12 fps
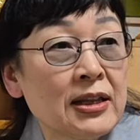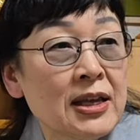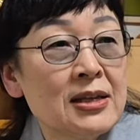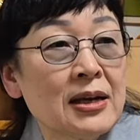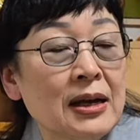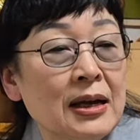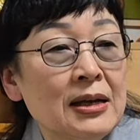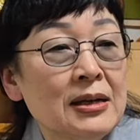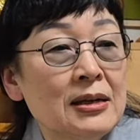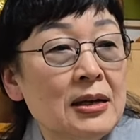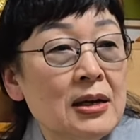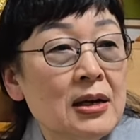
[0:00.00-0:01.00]
되니까
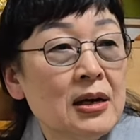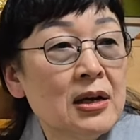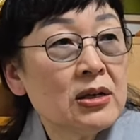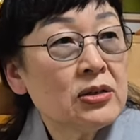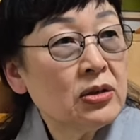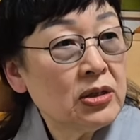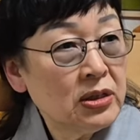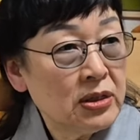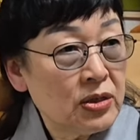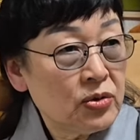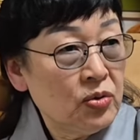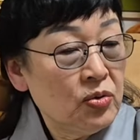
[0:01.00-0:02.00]
그래서
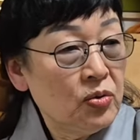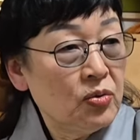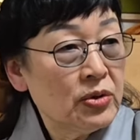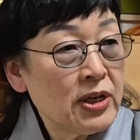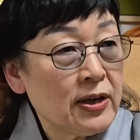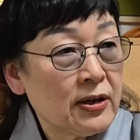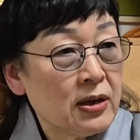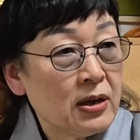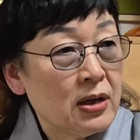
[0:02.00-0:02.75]
이렇게 손오공이